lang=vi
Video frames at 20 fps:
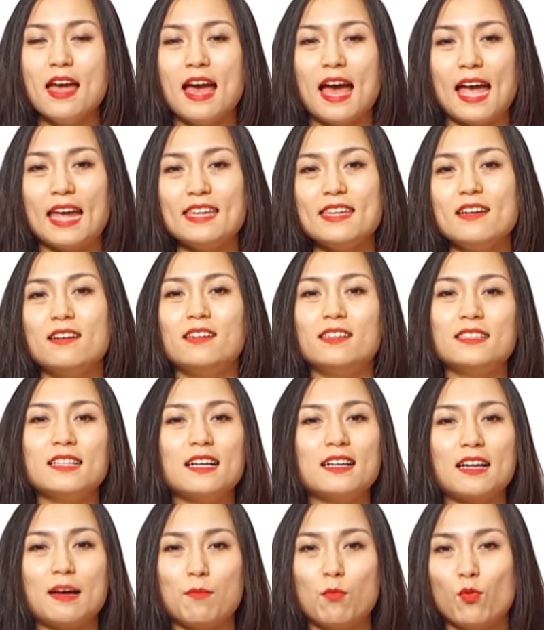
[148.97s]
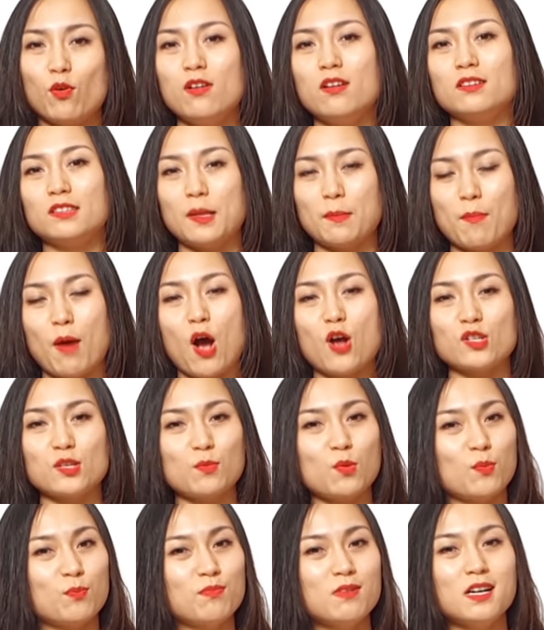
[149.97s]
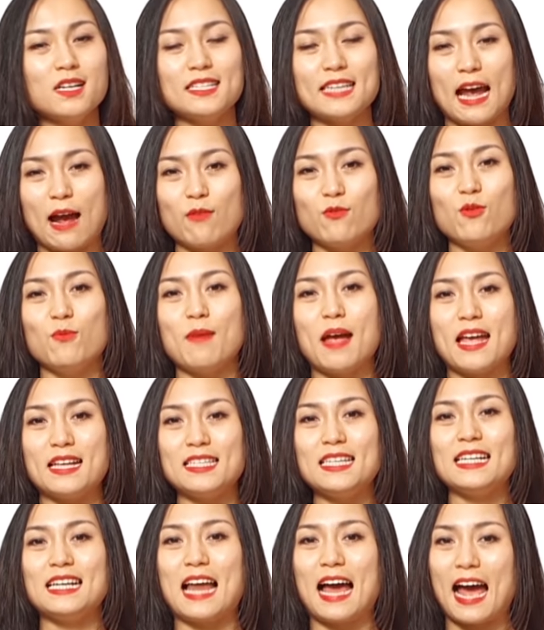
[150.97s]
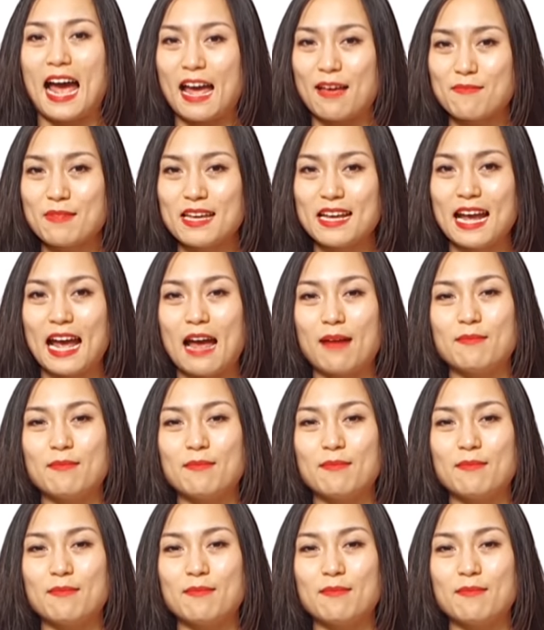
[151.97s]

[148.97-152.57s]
hãy nhớ rằng là một lượng thịt bò cho một bữa cháo của bé chỉ là 20 g